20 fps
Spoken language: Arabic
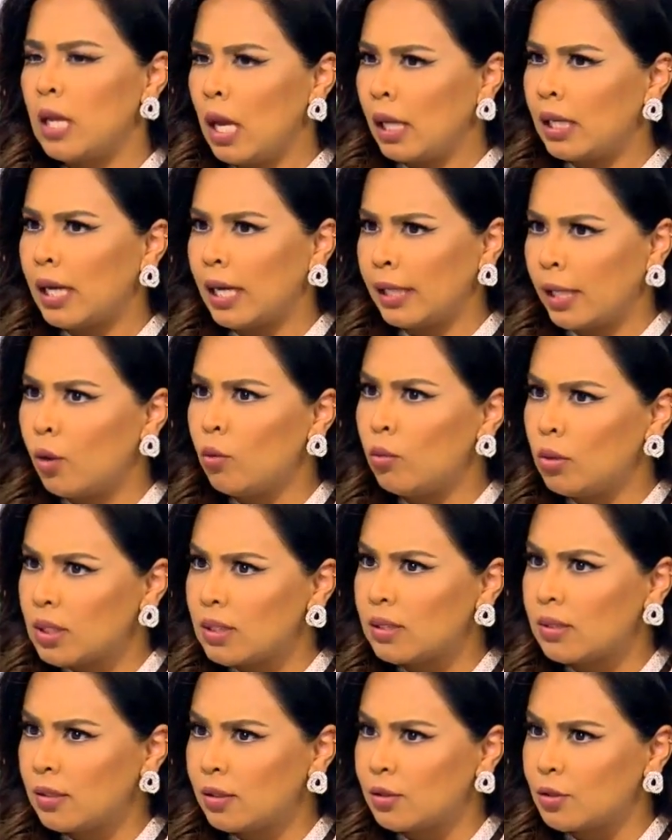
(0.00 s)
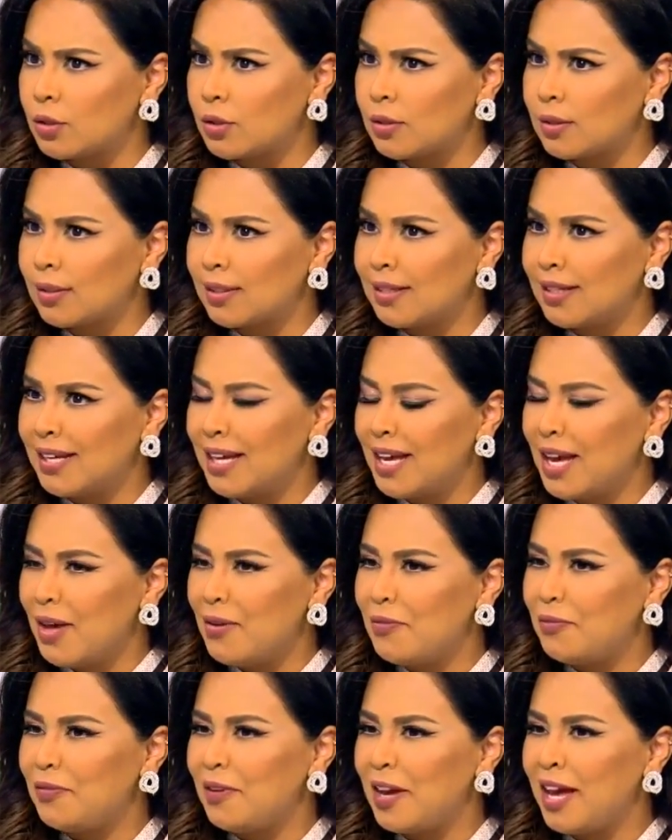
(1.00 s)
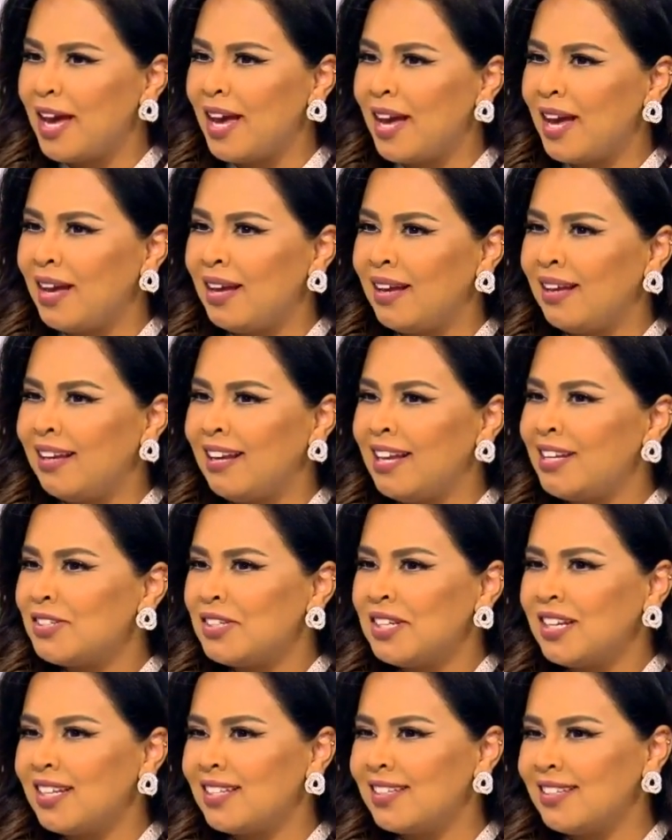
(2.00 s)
لا انا قاعد اقول الصدق فليش الناس